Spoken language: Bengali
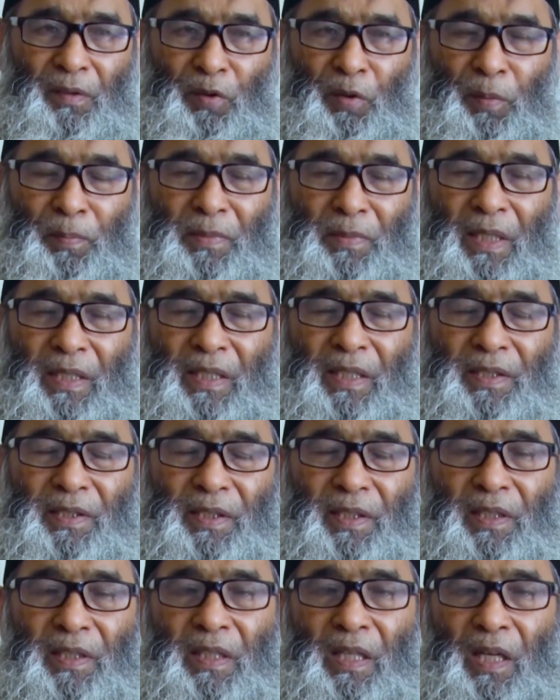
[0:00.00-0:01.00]
রমজানের
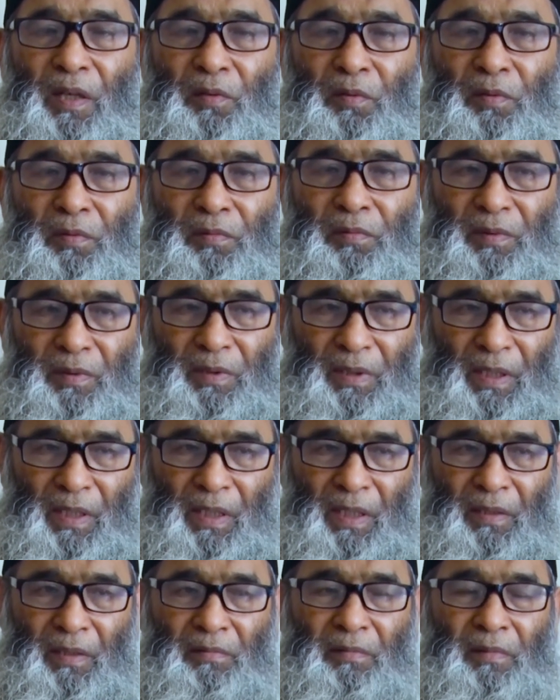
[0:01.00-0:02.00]
শিক্ষা যে
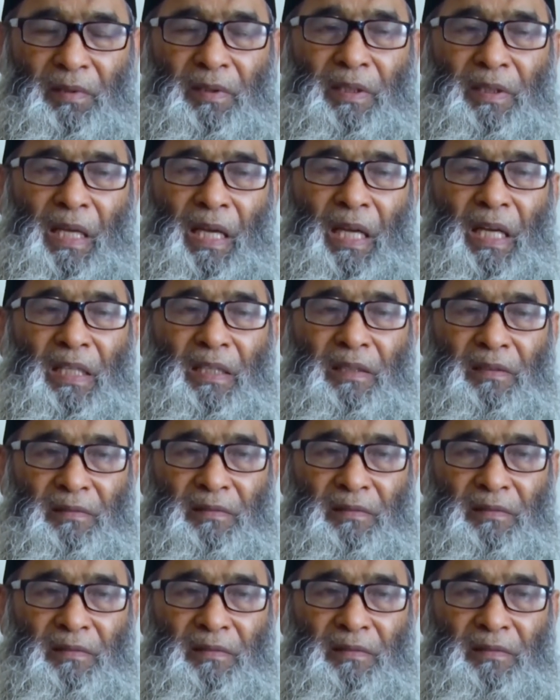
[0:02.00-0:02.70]
ত্যাগ